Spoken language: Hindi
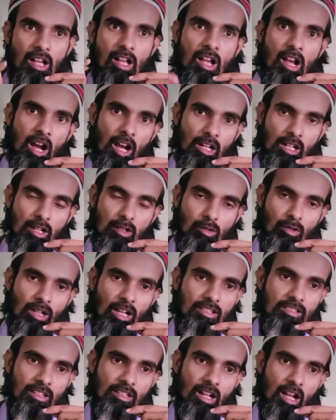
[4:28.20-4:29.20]
अल्लाह को
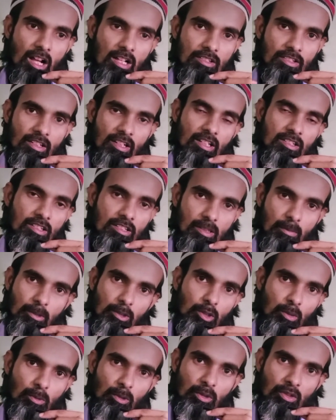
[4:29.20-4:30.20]
हाजिर हाजिर नाजिर समझ
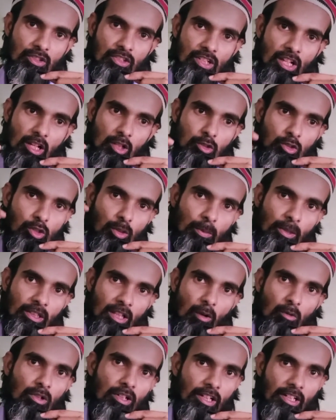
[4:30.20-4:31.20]
को बोलो इनशाला जो भी
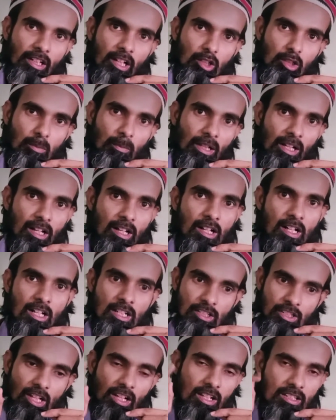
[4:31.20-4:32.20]
ताउन रहेगा तुम्हारा
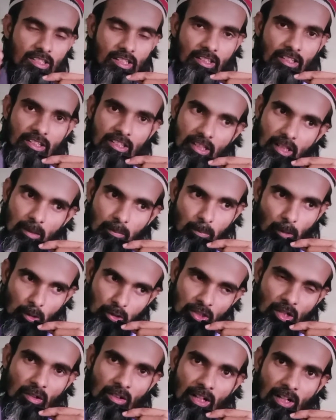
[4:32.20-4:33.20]
इंशाल्लाह सही जगह
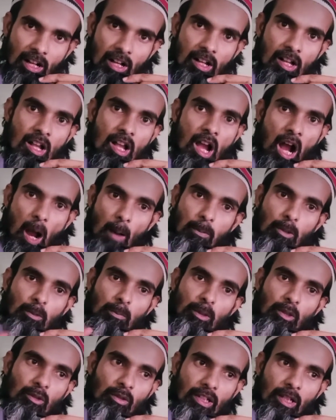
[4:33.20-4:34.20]
पहुंचाऊंगा आप लोग
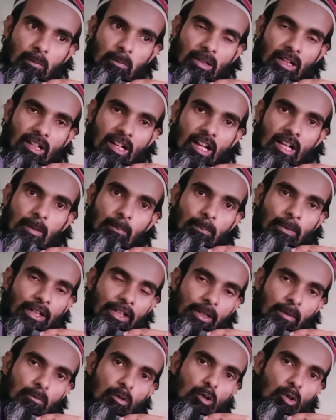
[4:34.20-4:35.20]
मेरे को हेल्प करना है
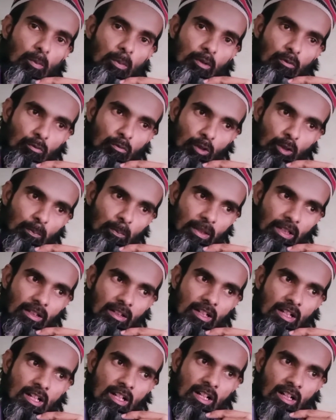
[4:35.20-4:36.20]
पेटीएम गूगल पे फोन पे
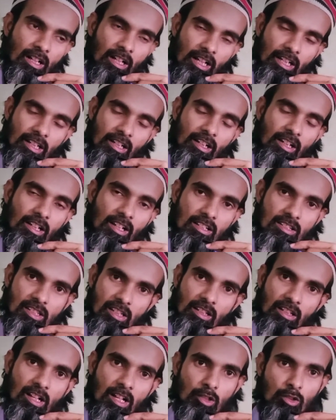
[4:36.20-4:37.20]
खैर खैर
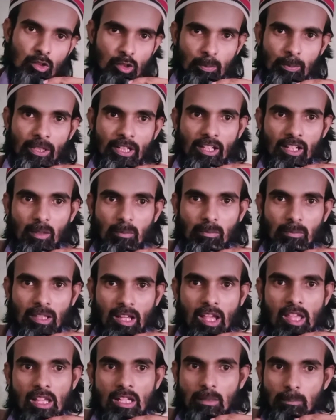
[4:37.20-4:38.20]
सरखा जो भी है अलहमदा
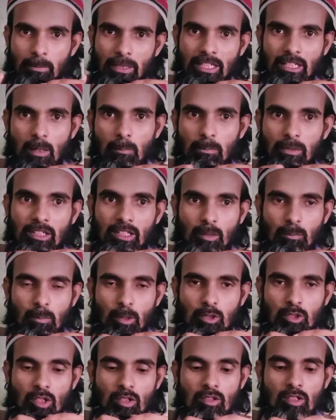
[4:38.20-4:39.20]
मेरे कंपनी तक
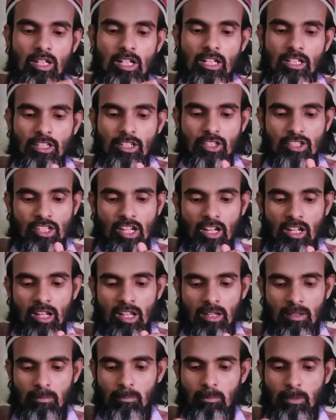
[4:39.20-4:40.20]
पहुँचाओ
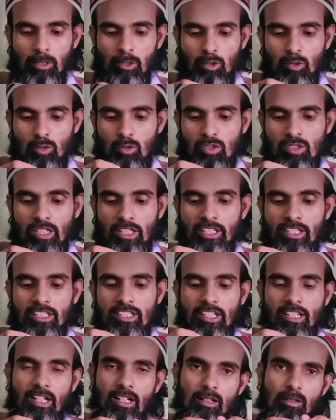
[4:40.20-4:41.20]
इनशाला मैं इसको सही
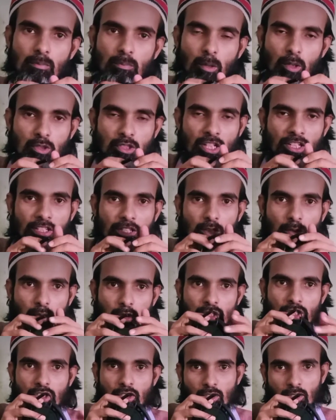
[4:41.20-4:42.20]
जगह पहुँचाने की
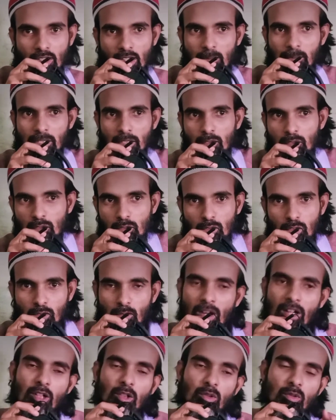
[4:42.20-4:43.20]
कोशिश करूँगा मेरे दोस्तों
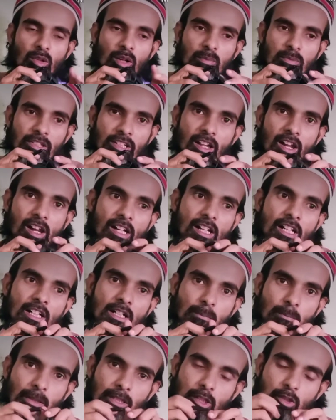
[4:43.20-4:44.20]
दुआ कर रहा हूँ आपसे
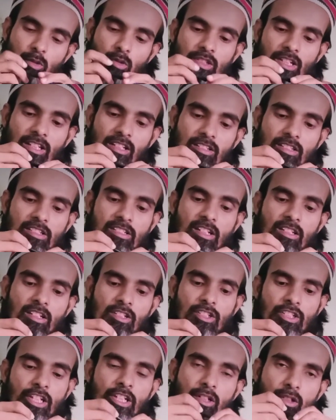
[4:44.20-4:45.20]
मैसेज को ज़्यादा से ज़्यादा
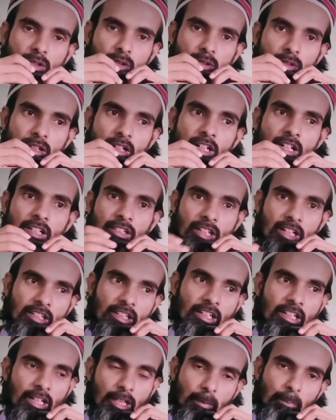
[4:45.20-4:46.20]
शेयर करो ताकि
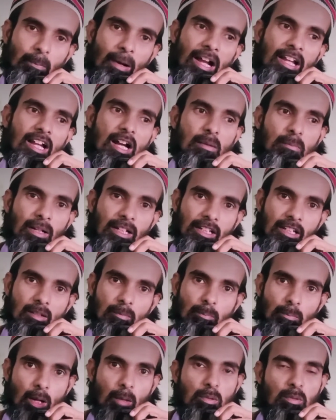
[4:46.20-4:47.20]
गरीब भाया हमारे
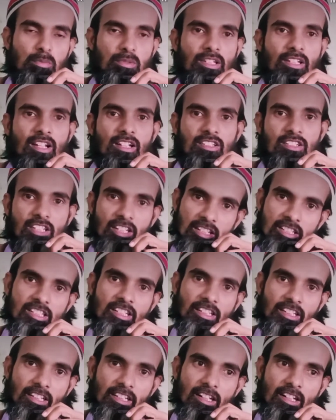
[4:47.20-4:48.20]
प्रॉब्लम से ना झेल
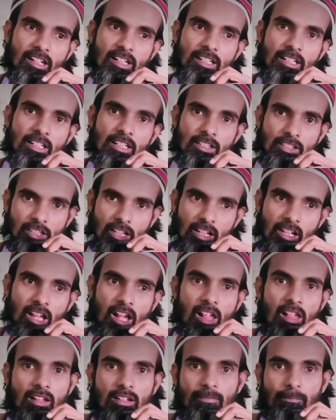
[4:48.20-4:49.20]
सके
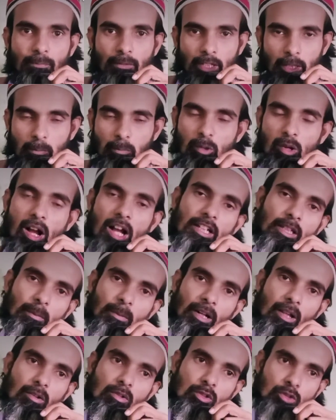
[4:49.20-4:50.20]
इंशाल्लाह टीम को आगे
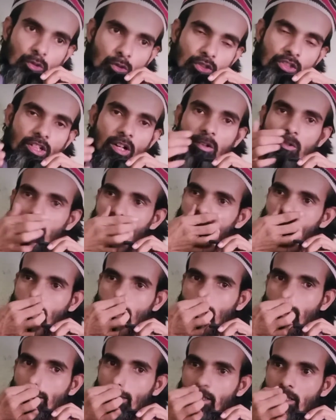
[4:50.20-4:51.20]
बढ़ाओ जुड़ जाओ
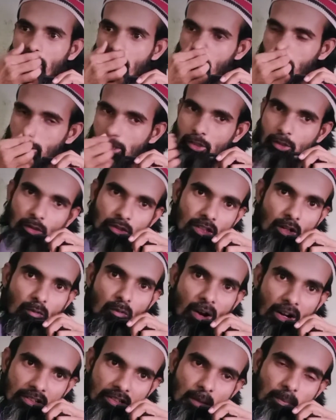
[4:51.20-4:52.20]
टीम से जुड़ जाओ
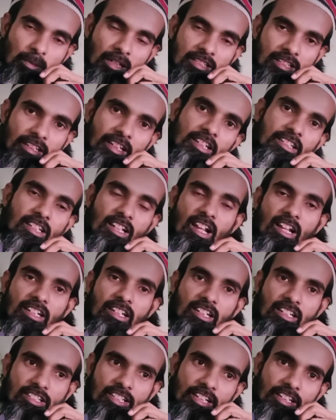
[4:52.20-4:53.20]
व्हाट्सएप के जरिए चला रहे
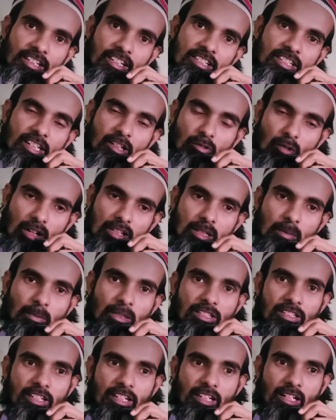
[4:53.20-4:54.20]
एक स्टेटस एक व्हाट्सएप के
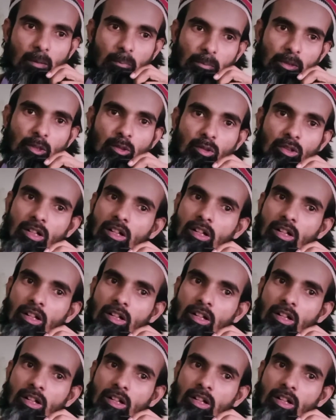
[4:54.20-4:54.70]
जरिए कंपनी को